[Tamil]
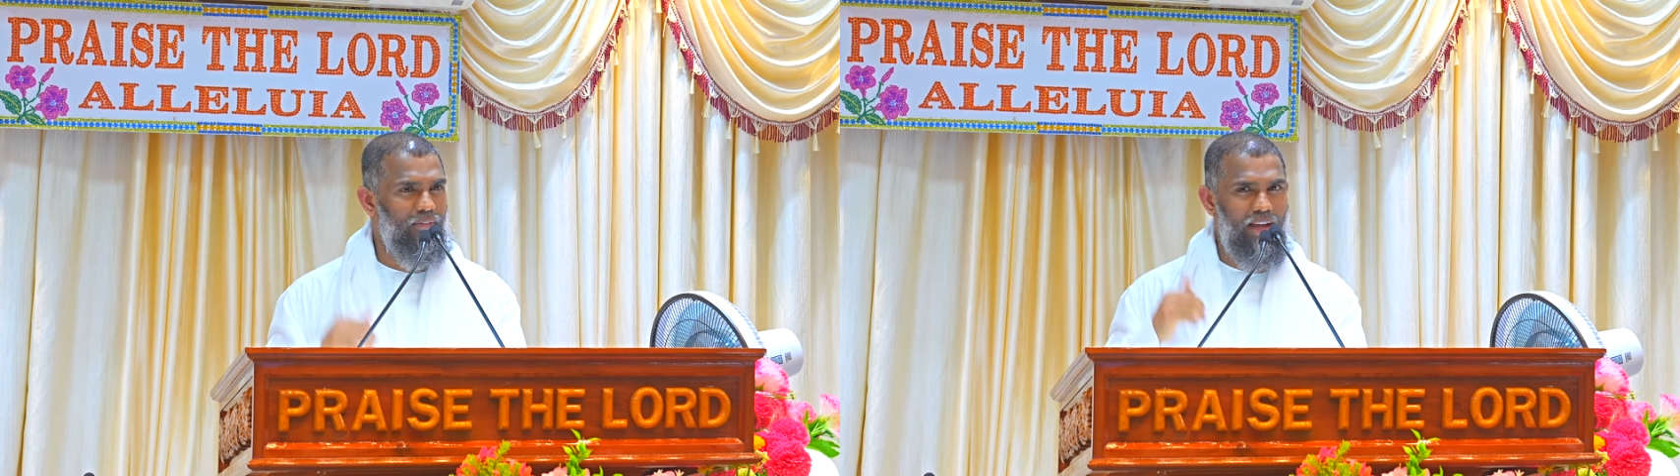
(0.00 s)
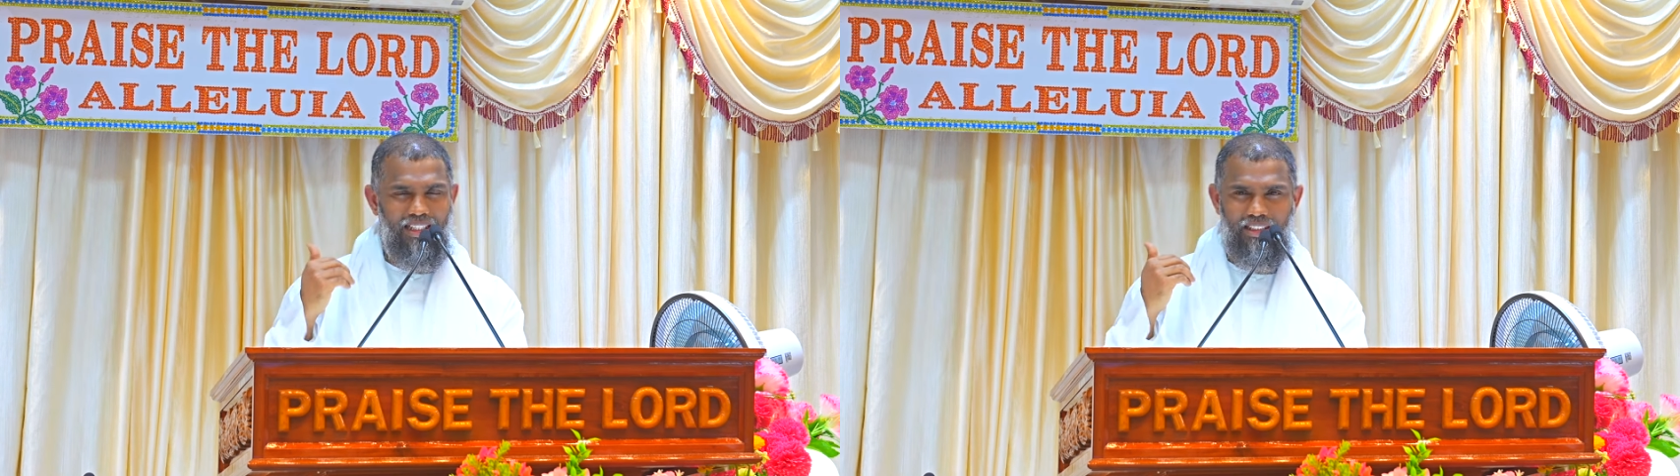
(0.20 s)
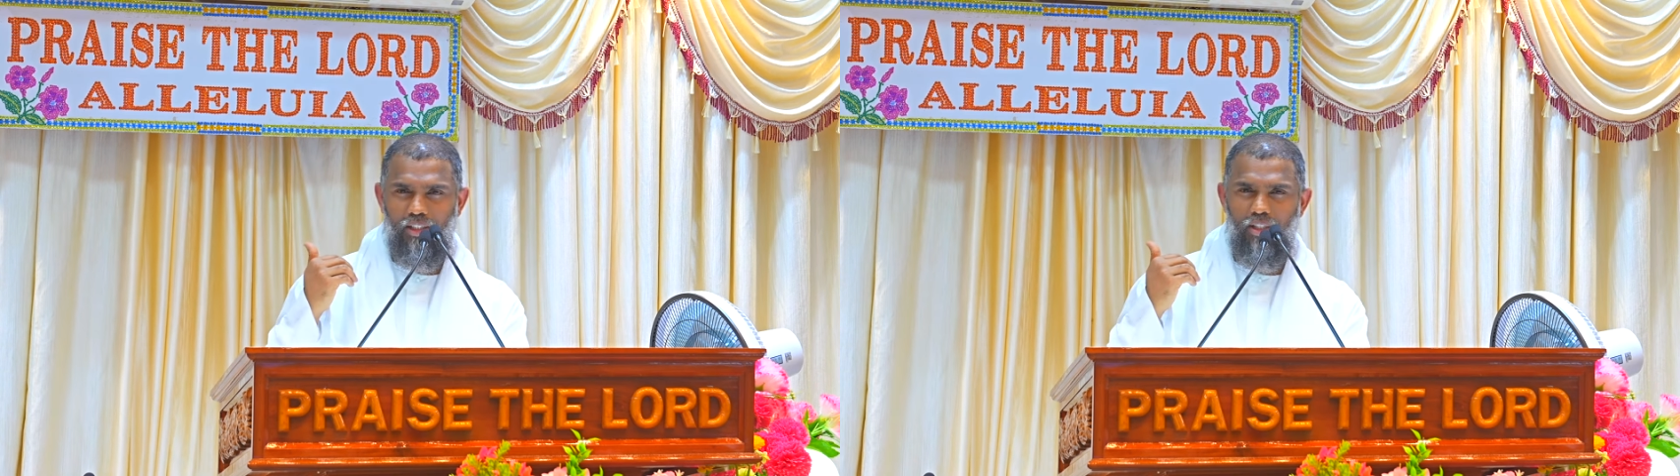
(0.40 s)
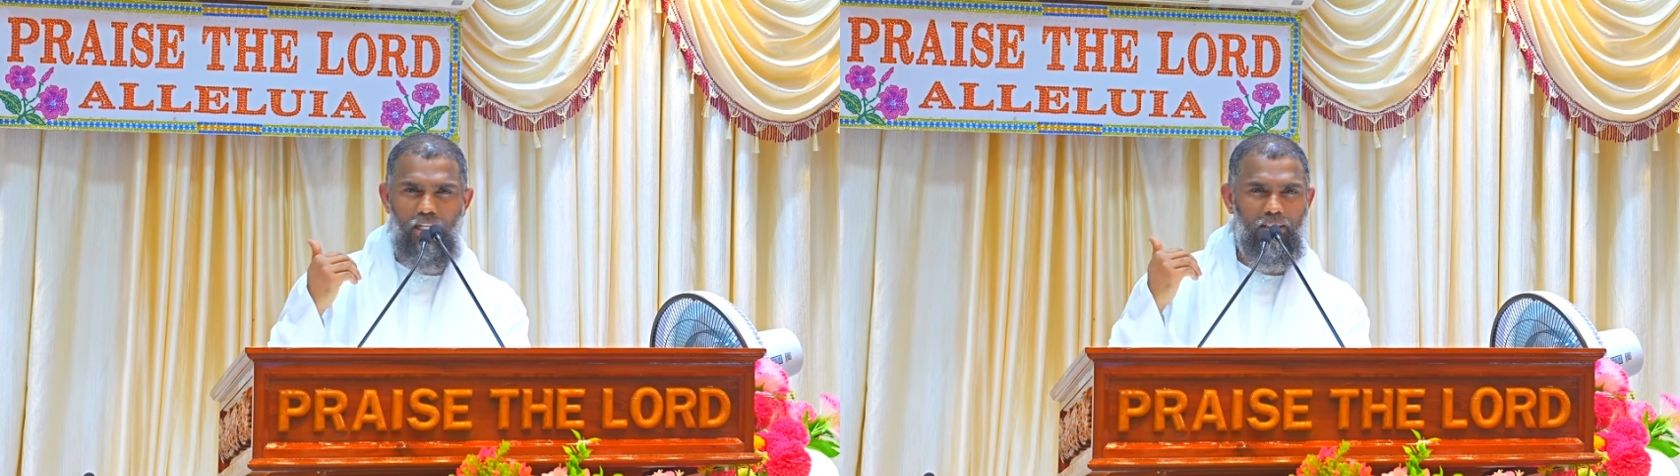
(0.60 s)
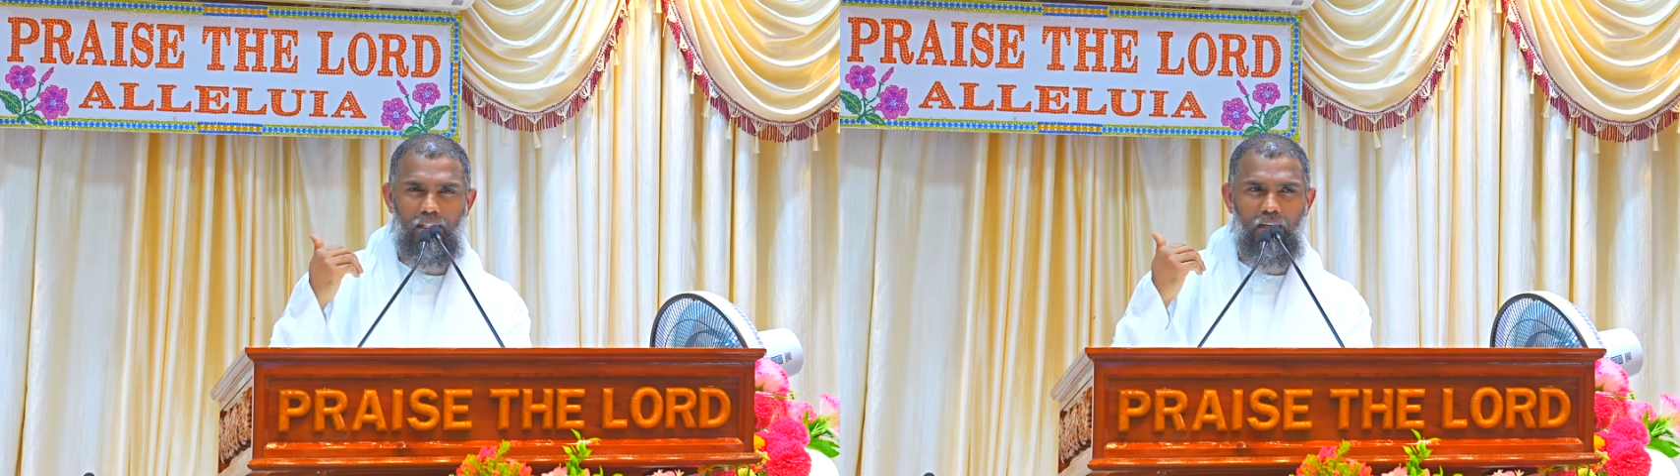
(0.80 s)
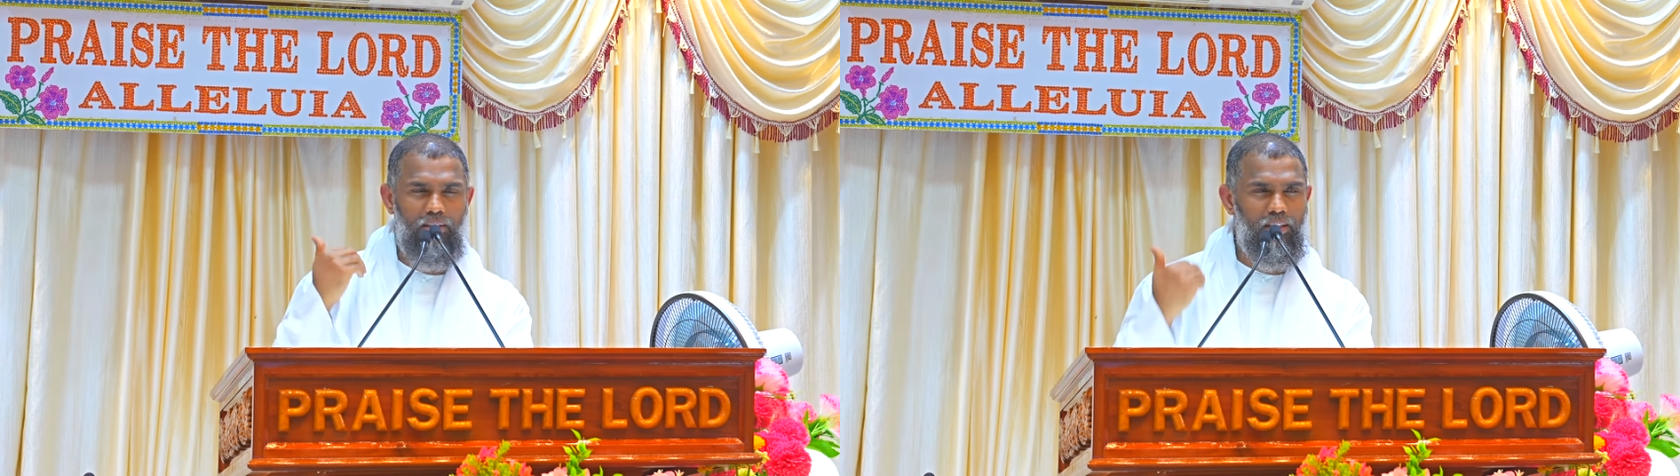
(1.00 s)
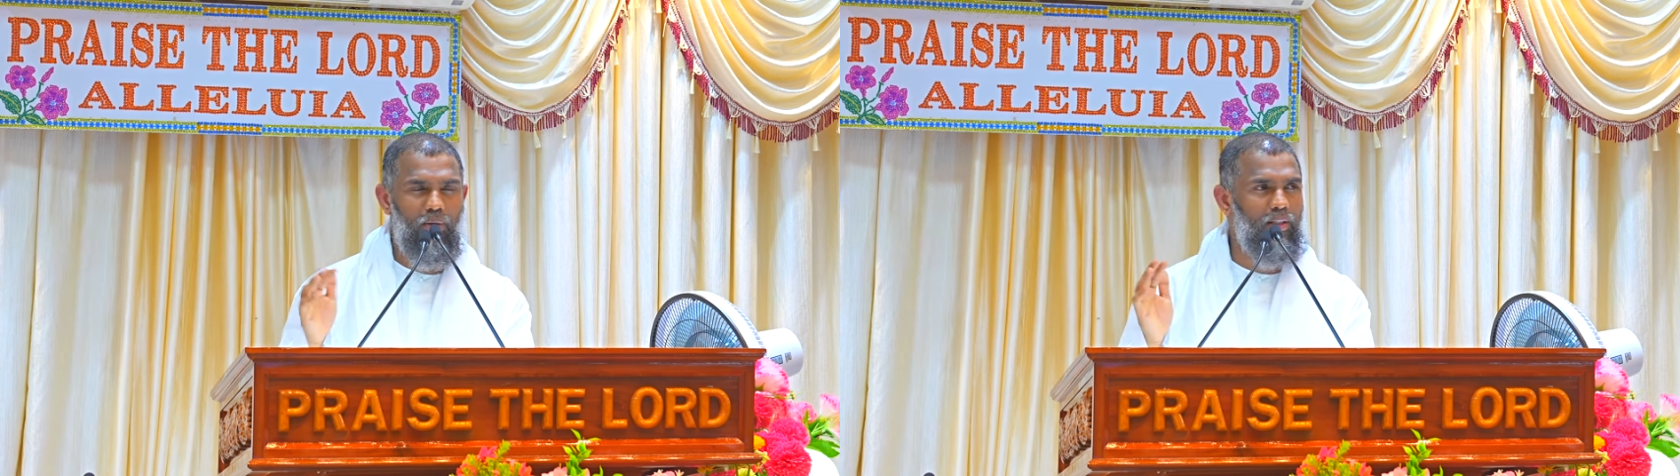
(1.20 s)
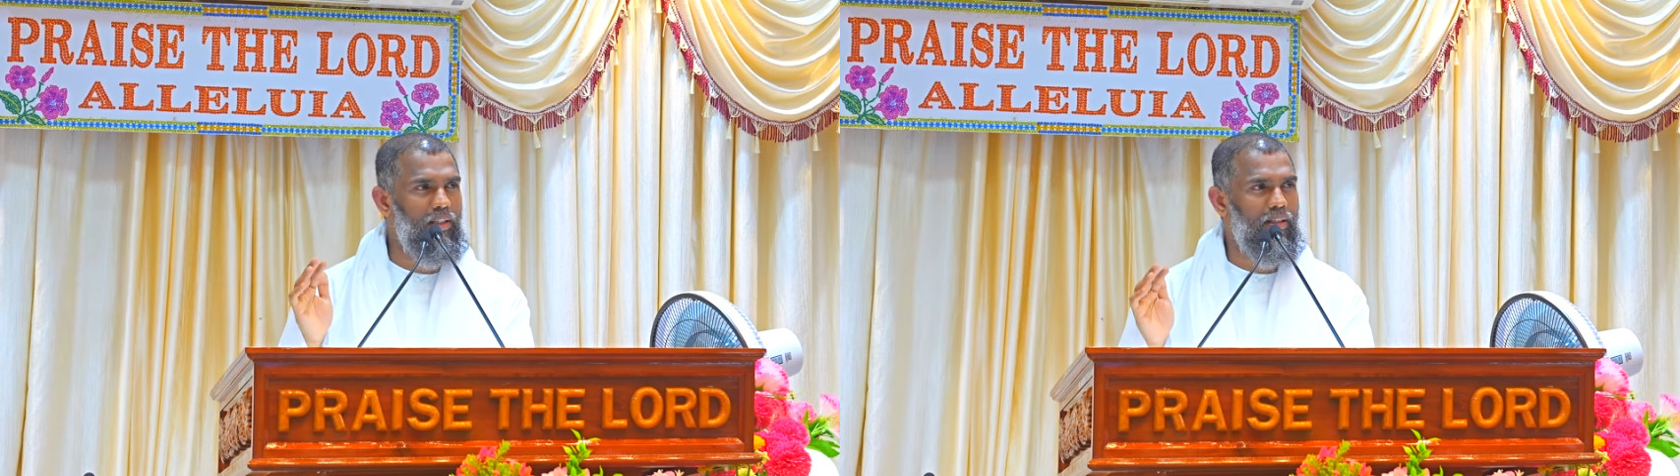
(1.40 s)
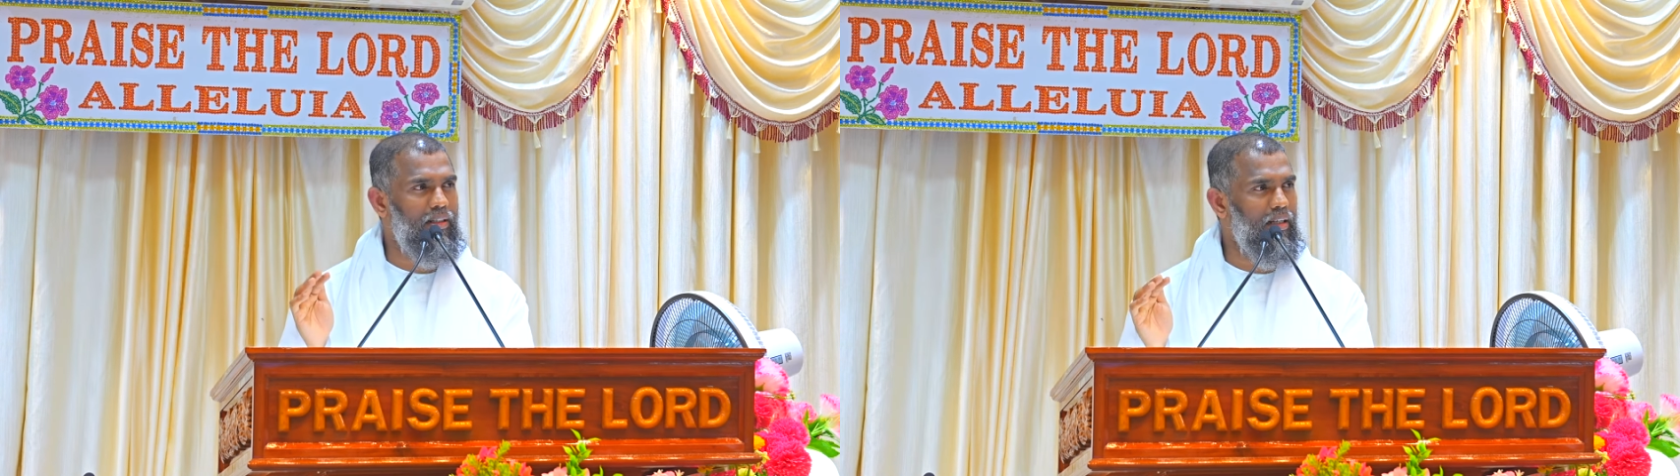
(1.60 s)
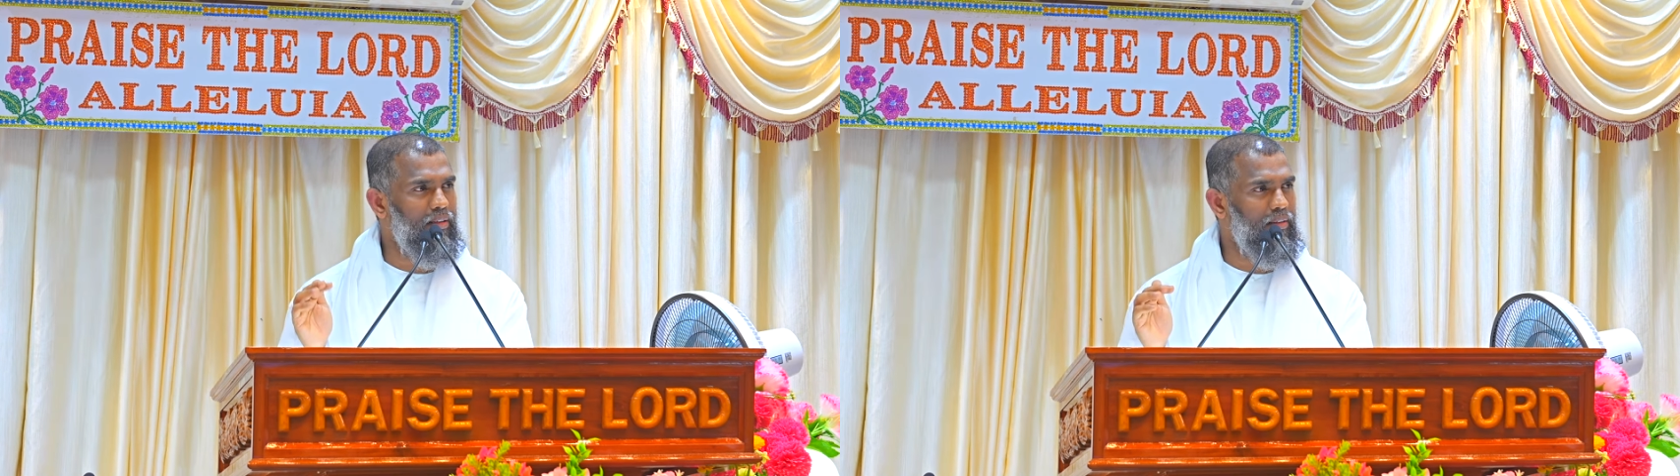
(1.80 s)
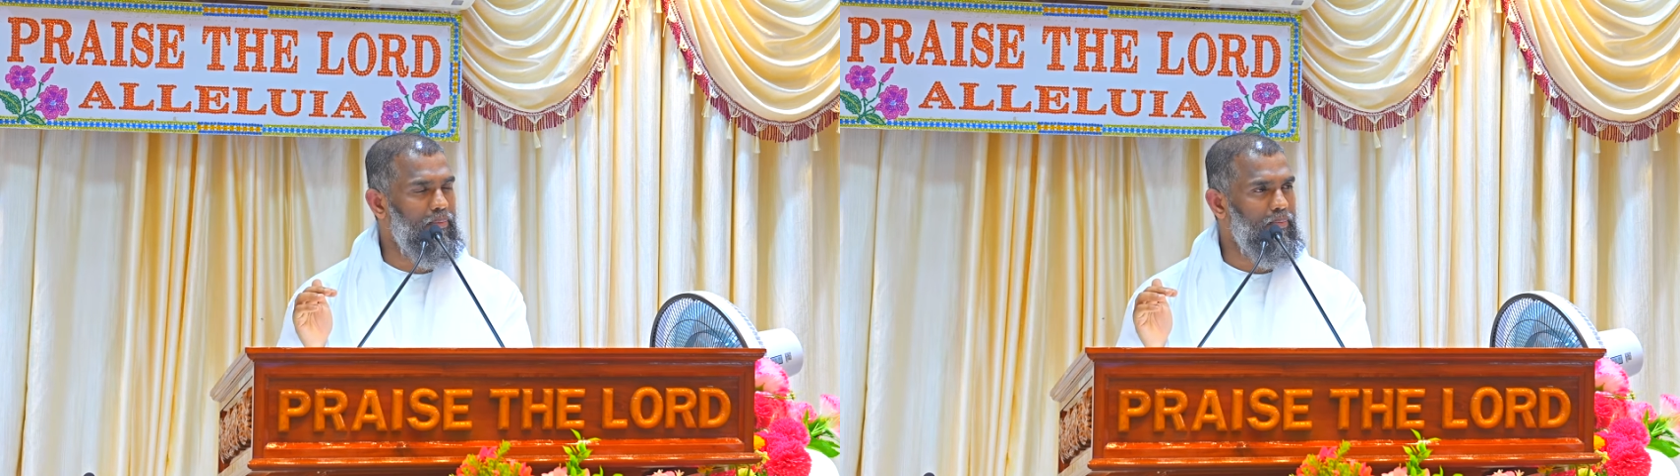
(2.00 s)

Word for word: வேலை செய்யக்கூடிய இடத்துல ஆசீர்வாதம் இருக்காது